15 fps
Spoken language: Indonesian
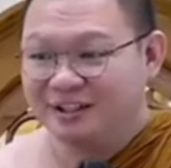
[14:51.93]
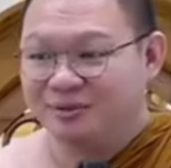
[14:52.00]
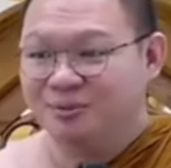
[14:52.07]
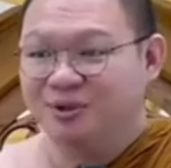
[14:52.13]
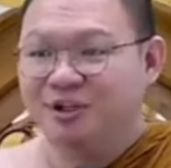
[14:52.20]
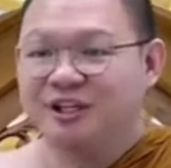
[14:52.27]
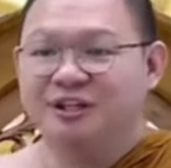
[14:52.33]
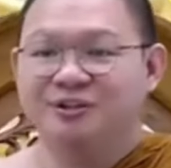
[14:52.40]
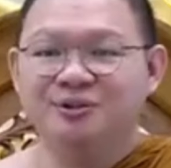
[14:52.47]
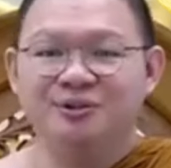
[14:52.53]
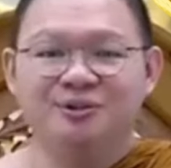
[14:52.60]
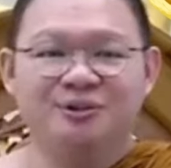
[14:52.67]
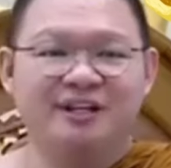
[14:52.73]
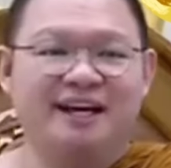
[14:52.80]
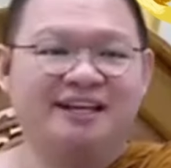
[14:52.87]
Mungkin
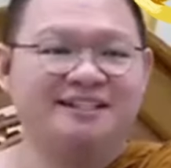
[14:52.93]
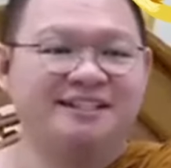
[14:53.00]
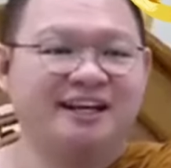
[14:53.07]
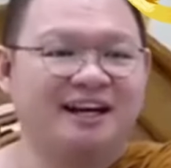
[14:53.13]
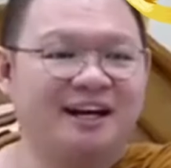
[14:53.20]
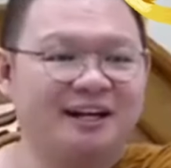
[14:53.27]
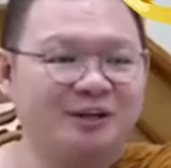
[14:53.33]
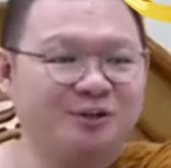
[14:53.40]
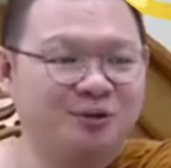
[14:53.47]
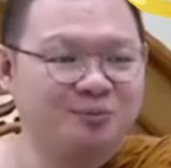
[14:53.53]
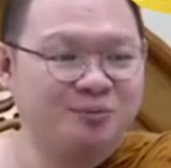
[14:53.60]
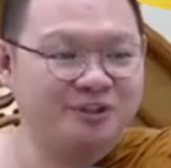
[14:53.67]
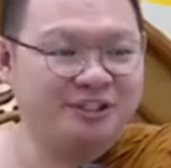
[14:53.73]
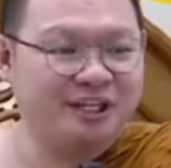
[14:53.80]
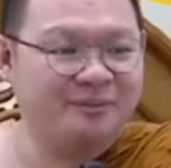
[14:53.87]
dulu dia jarang
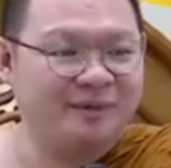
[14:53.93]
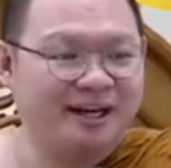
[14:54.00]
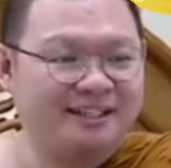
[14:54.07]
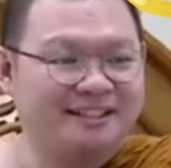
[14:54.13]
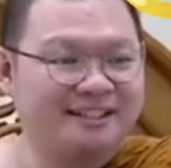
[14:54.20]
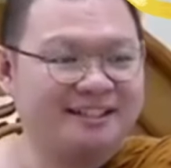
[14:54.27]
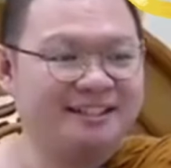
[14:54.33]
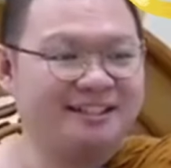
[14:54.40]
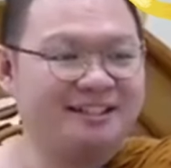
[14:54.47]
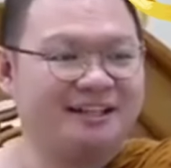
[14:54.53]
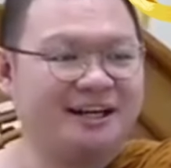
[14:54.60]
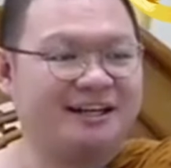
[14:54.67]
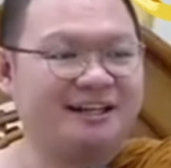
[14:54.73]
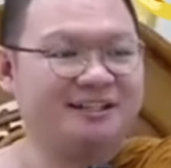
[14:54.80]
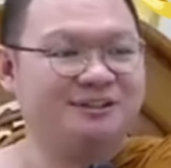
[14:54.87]
ikut puja bakti
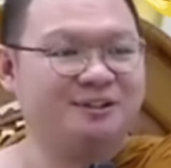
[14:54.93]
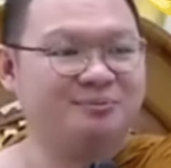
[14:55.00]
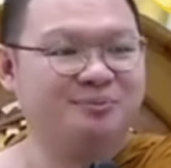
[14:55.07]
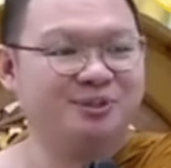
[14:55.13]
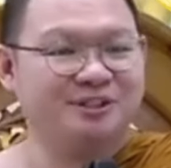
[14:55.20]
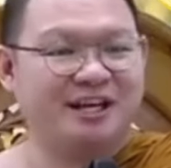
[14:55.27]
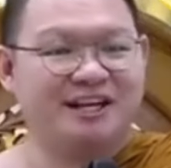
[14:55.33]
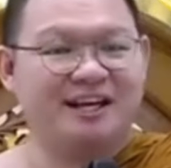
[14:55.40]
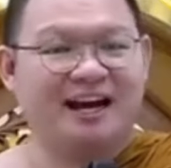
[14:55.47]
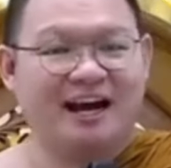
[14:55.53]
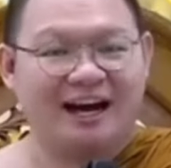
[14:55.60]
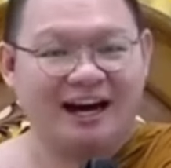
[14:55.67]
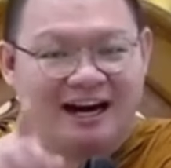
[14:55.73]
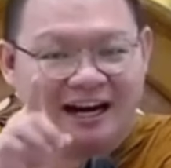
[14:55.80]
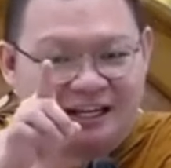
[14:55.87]
karena jemput saya dia
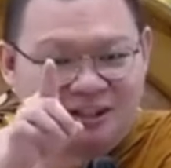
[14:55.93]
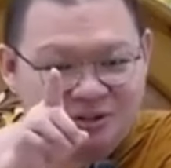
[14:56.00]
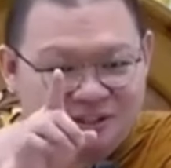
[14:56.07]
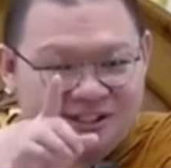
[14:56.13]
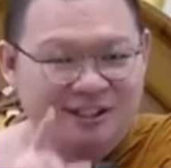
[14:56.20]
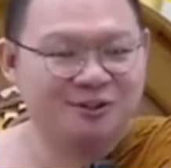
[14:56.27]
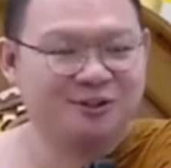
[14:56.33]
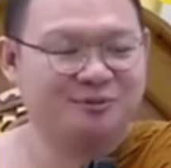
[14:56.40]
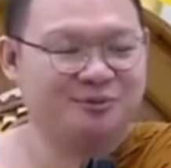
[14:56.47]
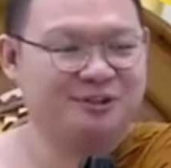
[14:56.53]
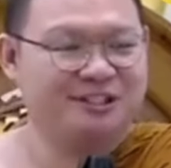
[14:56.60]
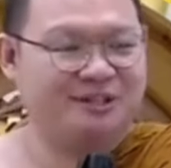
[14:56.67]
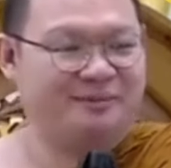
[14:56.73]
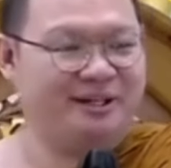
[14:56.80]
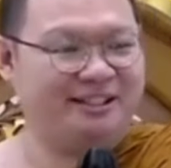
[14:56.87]
harus ikut
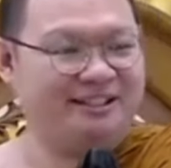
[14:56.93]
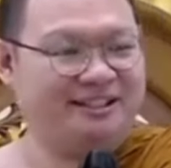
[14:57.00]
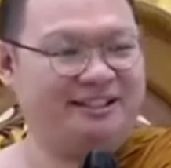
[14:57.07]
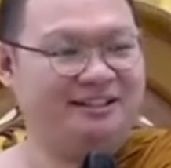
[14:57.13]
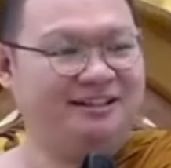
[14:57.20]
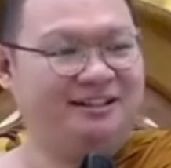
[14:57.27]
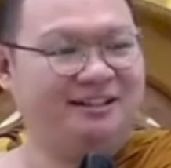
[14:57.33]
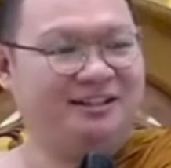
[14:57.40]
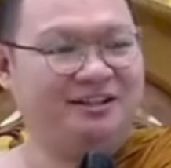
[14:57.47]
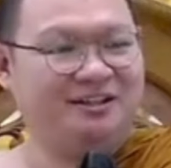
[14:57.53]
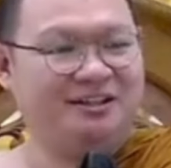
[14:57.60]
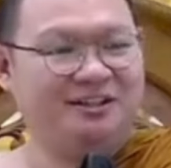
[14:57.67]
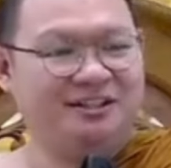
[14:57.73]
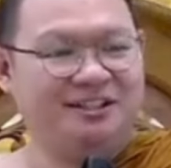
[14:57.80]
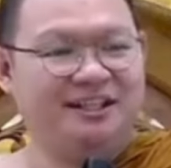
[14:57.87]
puja bakti.
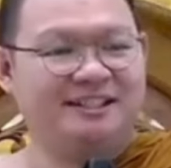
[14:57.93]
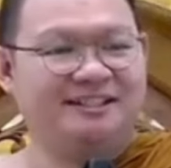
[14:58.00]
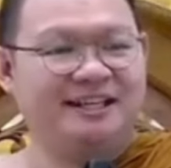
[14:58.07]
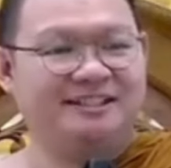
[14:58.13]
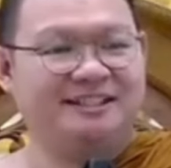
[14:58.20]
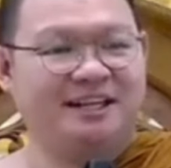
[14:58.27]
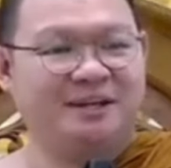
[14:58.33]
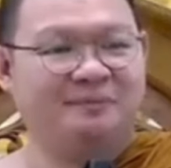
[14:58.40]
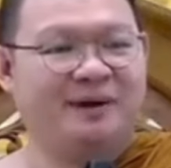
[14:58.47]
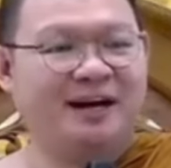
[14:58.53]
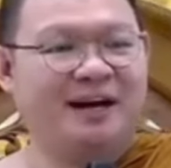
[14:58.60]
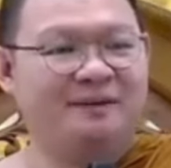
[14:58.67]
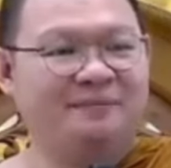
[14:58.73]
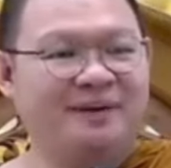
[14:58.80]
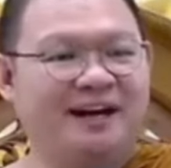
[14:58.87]
Kalau tidak saya cari
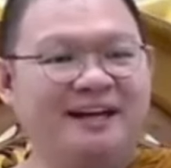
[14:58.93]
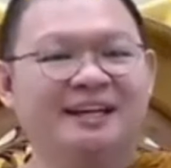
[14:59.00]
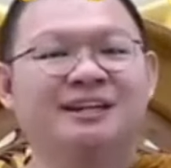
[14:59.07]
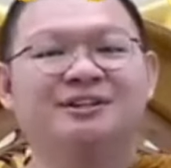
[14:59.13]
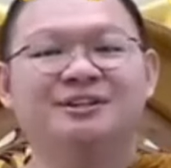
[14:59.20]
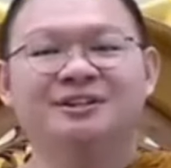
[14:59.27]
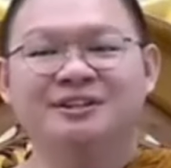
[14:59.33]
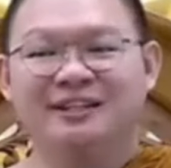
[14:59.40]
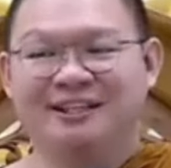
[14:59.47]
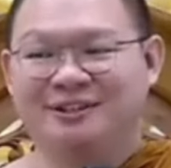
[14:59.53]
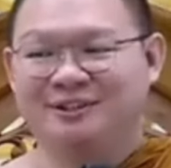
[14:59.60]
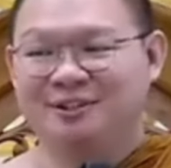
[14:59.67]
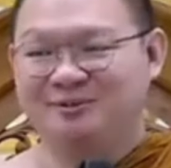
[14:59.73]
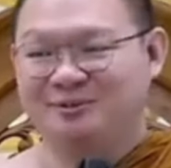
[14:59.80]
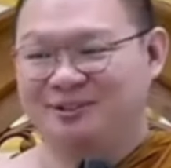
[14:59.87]
Pak, Pak ikut
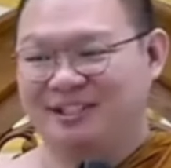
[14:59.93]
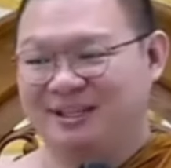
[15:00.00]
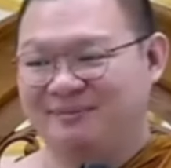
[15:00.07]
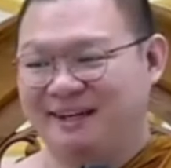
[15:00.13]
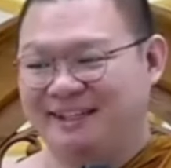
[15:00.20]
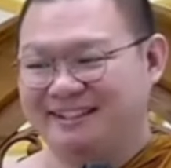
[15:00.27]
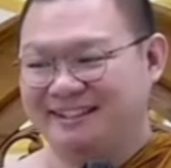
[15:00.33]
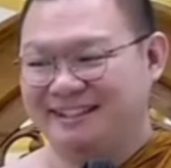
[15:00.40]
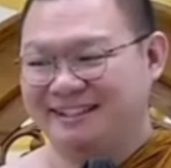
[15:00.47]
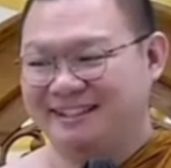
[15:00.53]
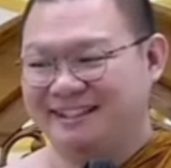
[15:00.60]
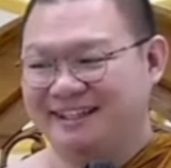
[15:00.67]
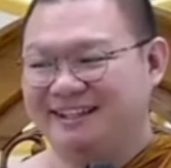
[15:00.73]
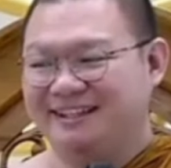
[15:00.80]
ikut puja bakti ya.